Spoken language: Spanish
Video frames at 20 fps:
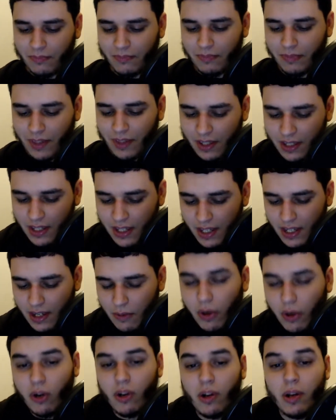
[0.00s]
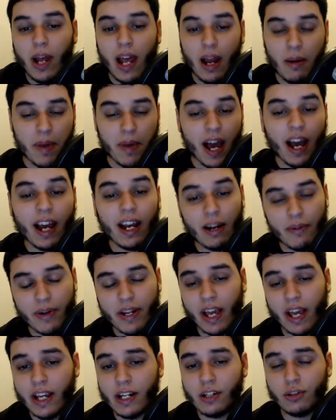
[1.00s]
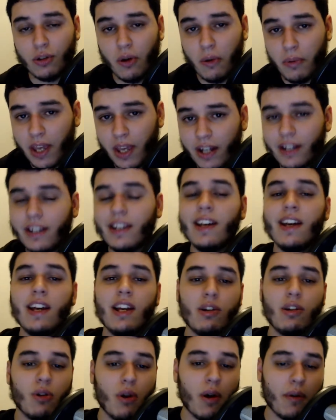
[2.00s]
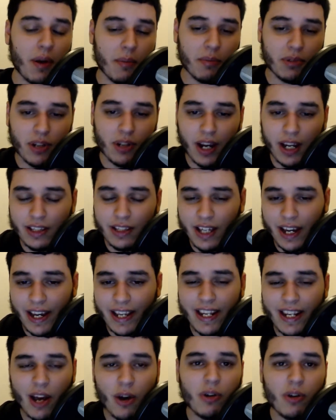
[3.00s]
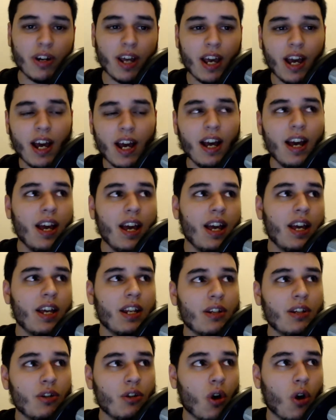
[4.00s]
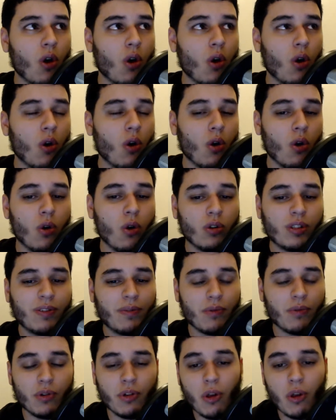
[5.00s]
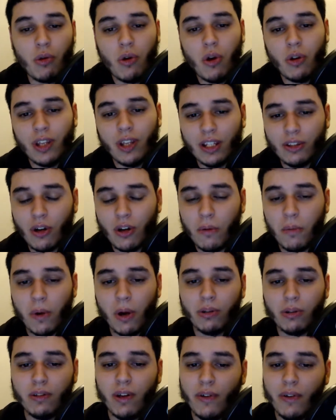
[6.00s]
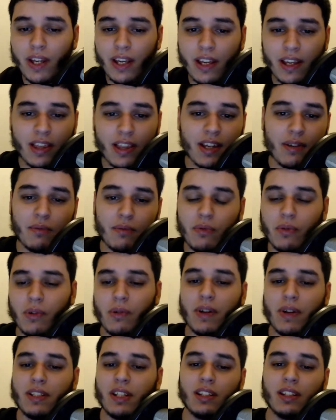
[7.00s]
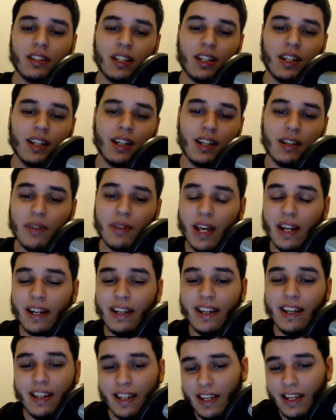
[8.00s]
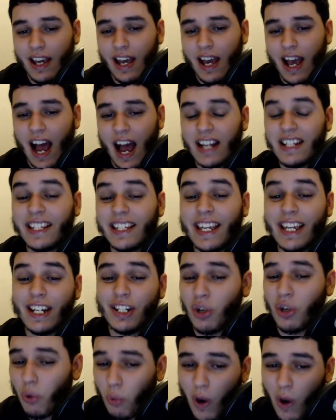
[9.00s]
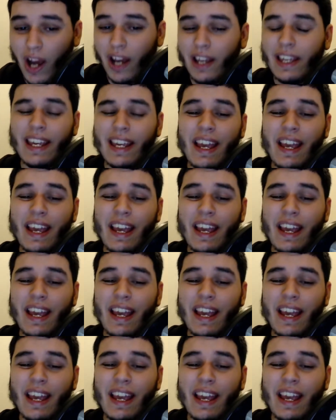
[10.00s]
Y bueno, el, viaje la verdad es que estuvo bien, no había mucha gente a aquella hora, no, no duró tanto como la última vez, fui bastante bien. Así que eso guay.